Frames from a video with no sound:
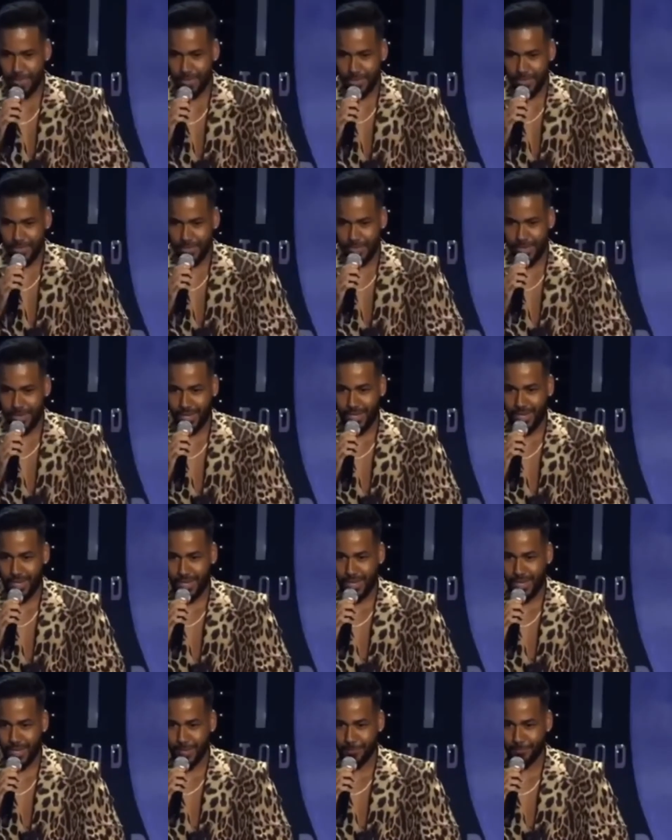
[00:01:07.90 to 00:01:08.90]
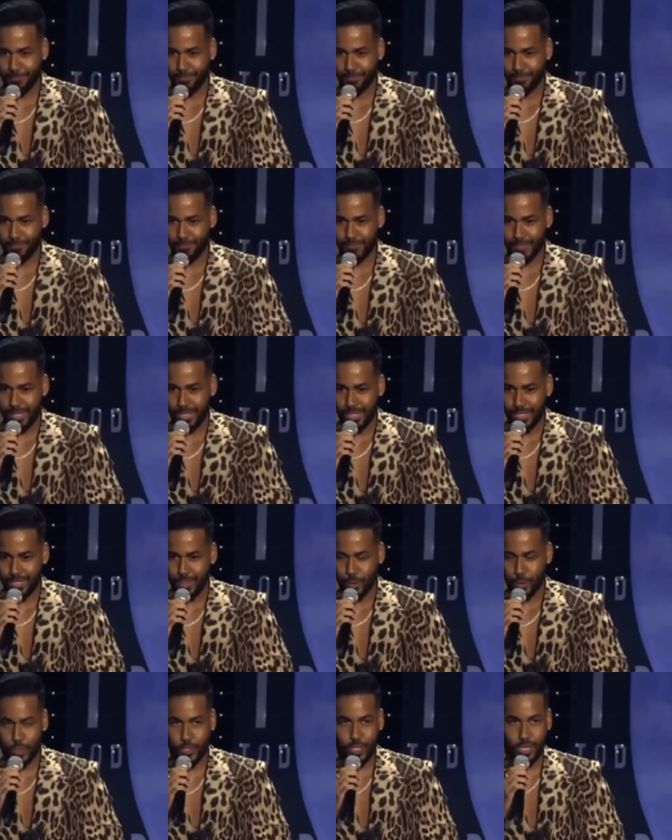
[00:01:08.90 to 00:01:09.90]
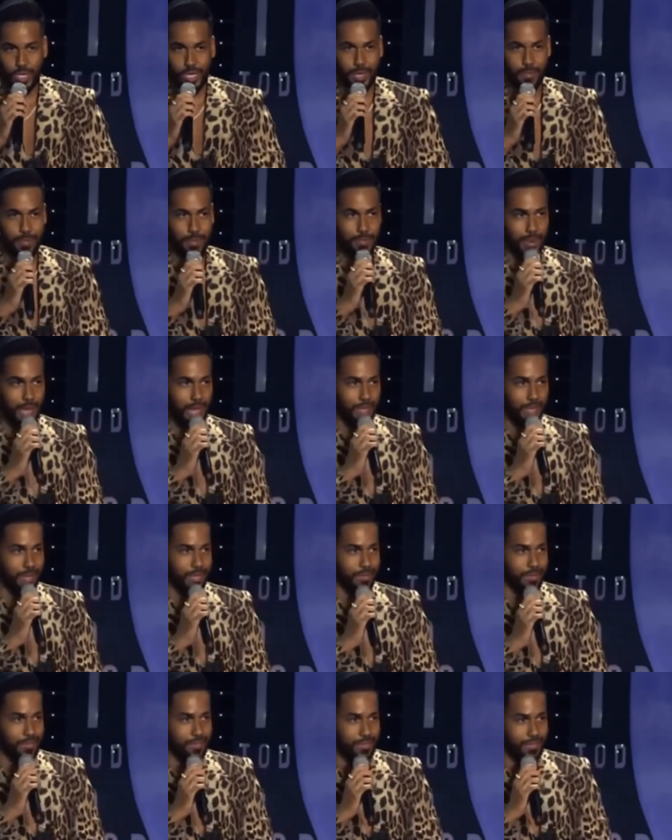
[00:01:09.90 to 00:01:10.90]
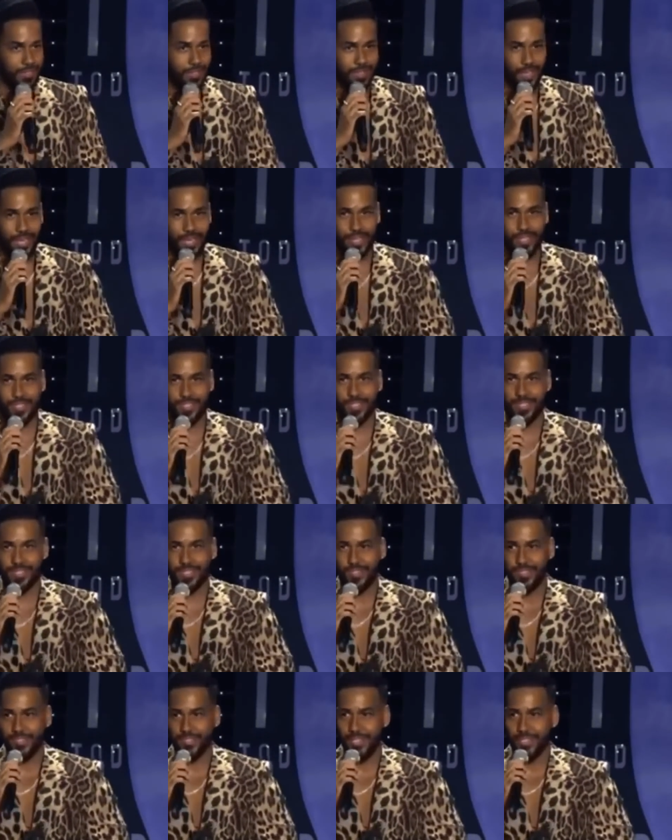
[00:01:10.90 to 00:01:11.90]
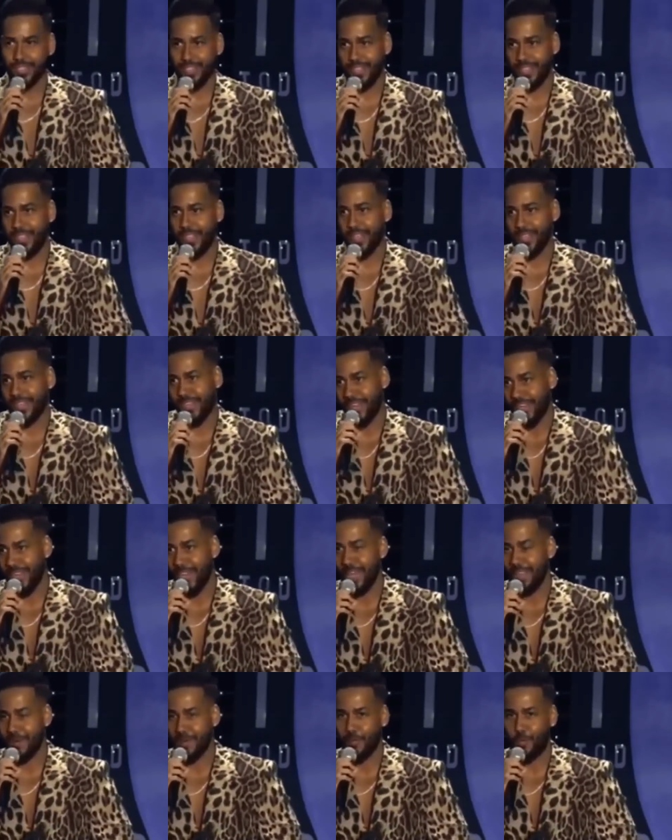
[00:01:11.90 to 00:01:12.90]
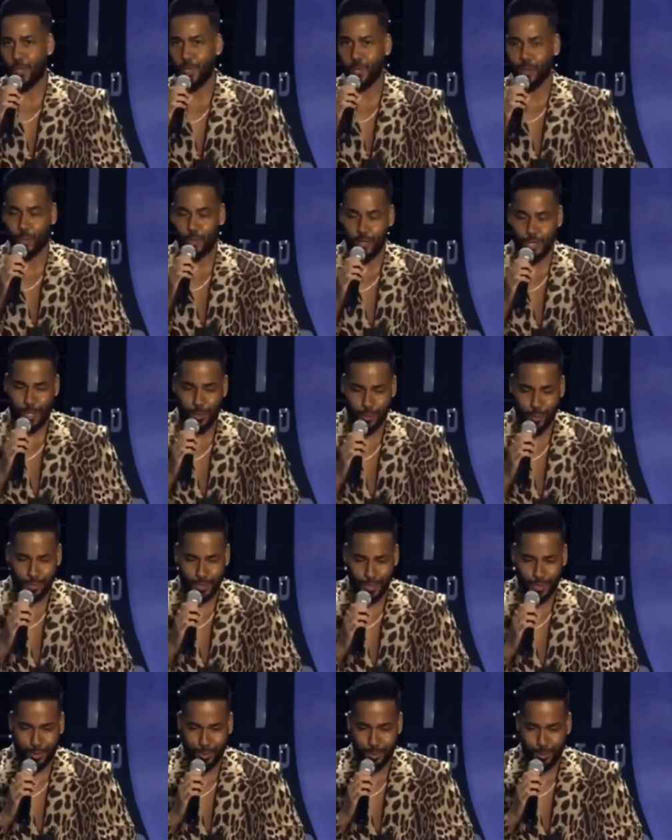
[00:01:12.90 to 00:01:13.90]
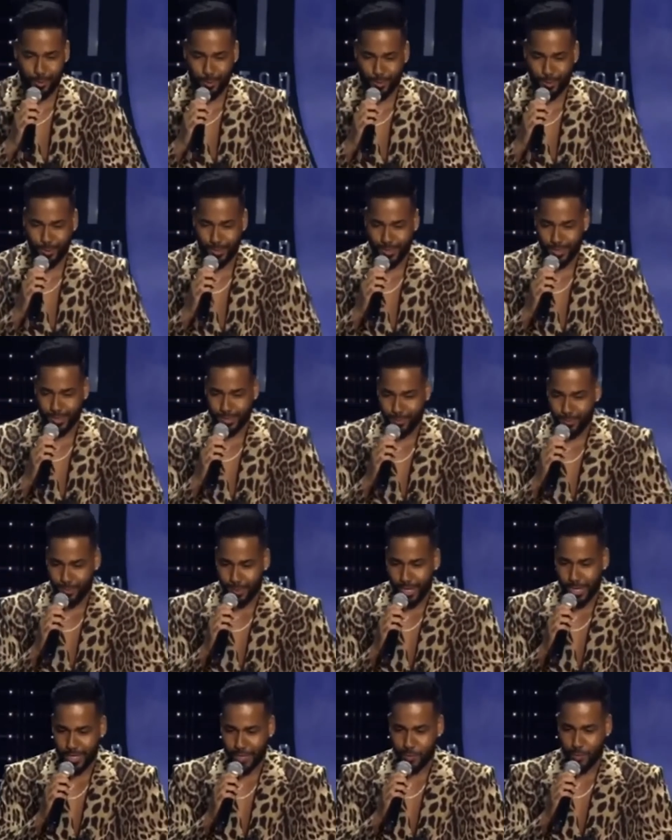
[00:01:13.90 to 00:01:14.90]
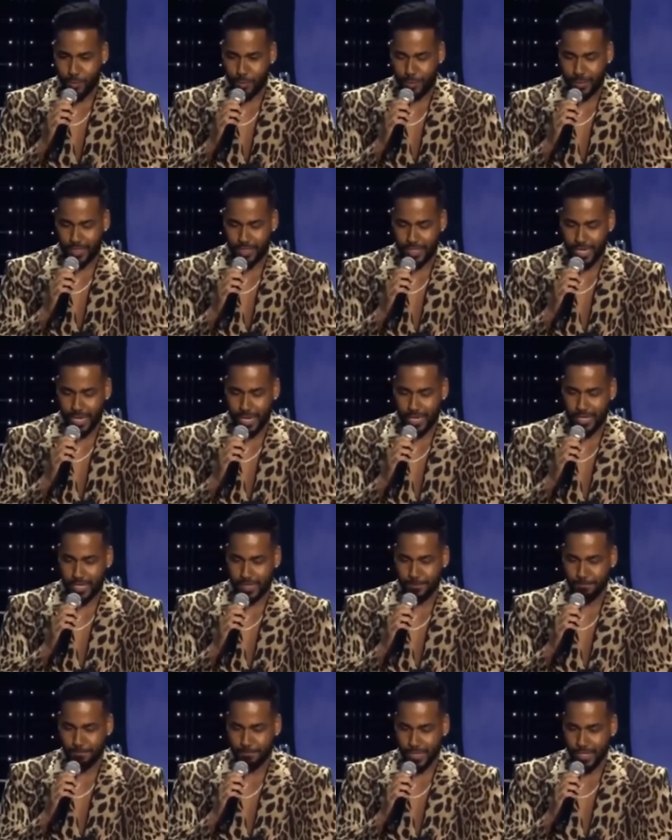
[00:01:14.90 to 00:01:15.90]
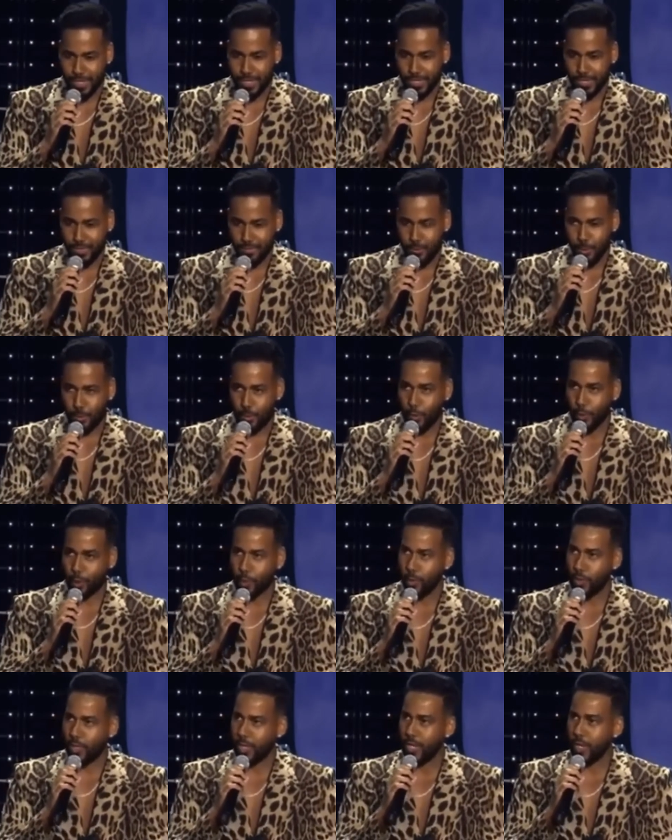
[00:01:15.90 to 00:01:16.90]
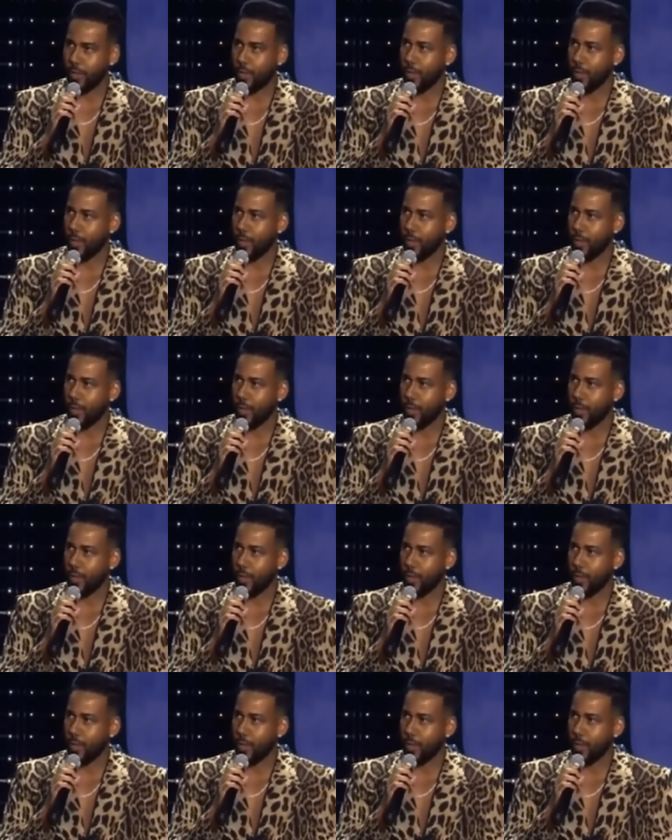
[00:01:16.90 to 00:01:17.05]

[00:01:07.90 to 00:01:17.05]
que yo sé que mi madre es nacida y criada en Puerto Rico, tengo un cariño especial por Puerto Rico